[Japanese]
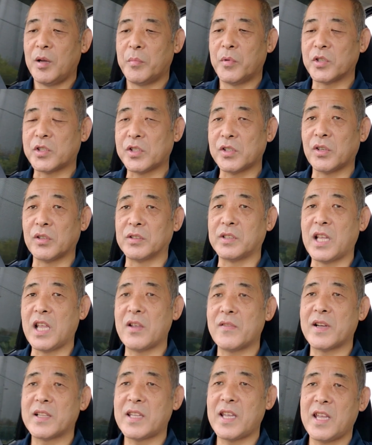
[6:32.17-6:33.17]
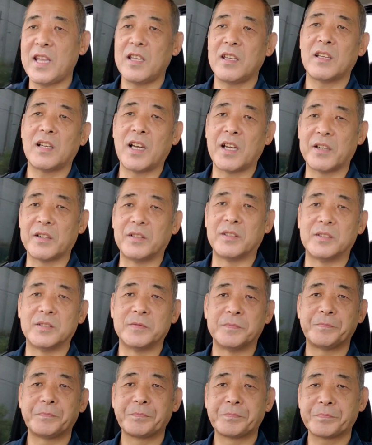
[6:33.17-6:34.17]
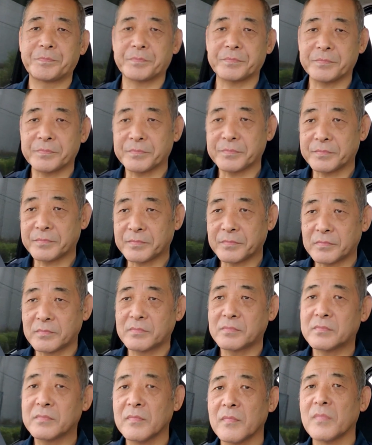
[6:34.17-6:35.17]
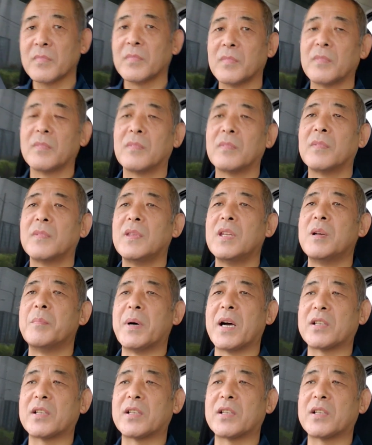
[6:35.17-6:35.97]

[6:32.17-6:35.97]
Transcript: もちろん電話で、あのー、